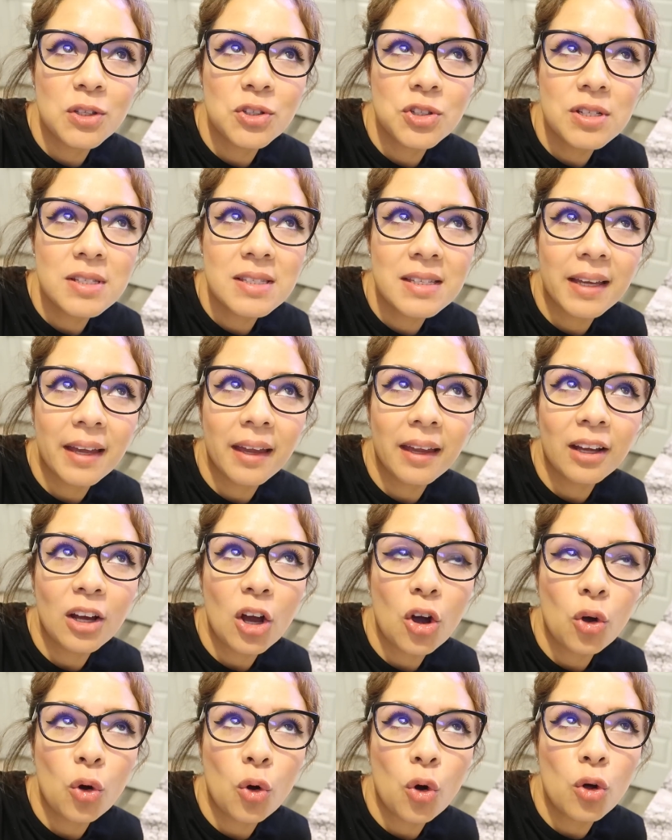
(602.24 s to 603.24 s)
de
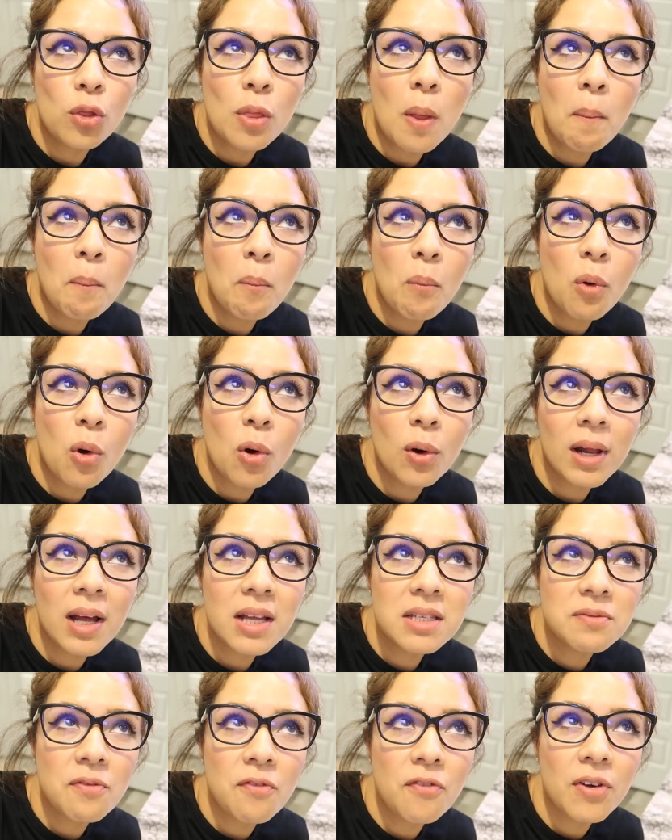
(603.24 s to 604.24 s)
cheesecake con
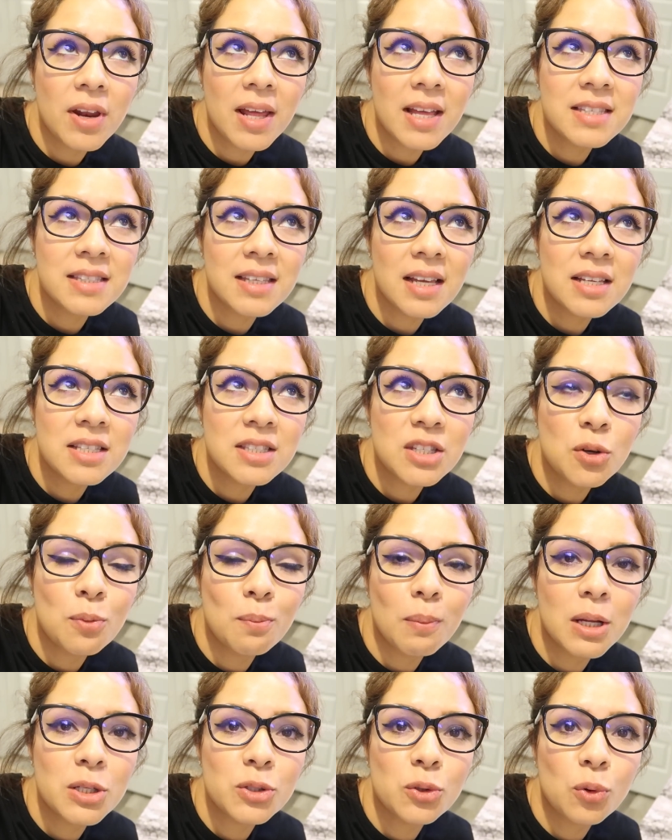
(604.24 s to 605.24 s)
moras, fresas y
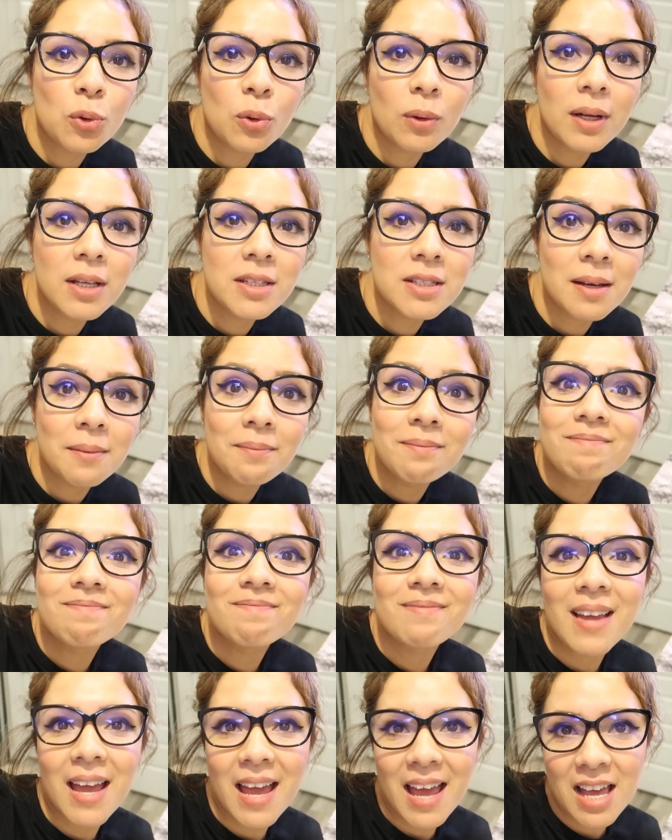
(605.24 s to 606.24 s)
un vaso con leche.
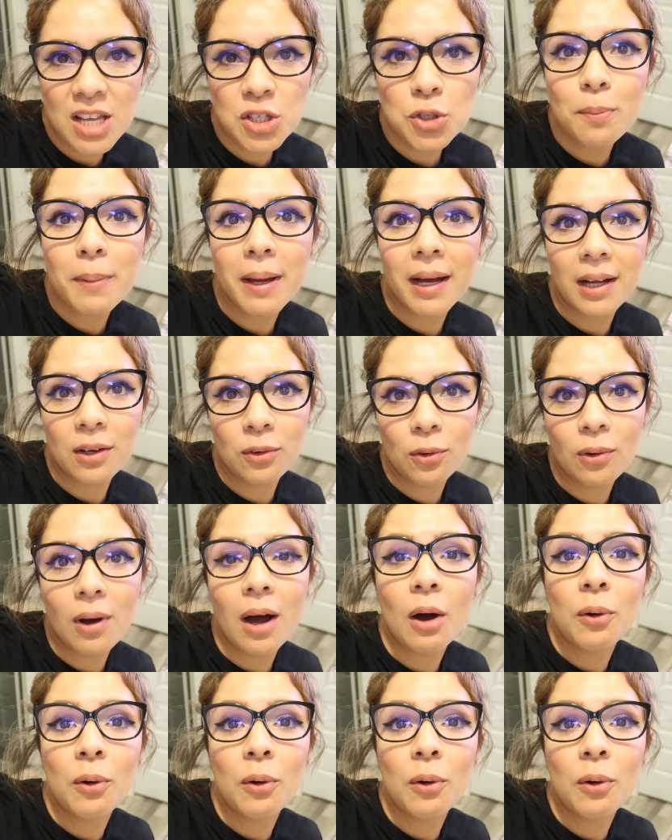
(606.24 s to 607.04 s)
Eso me ganó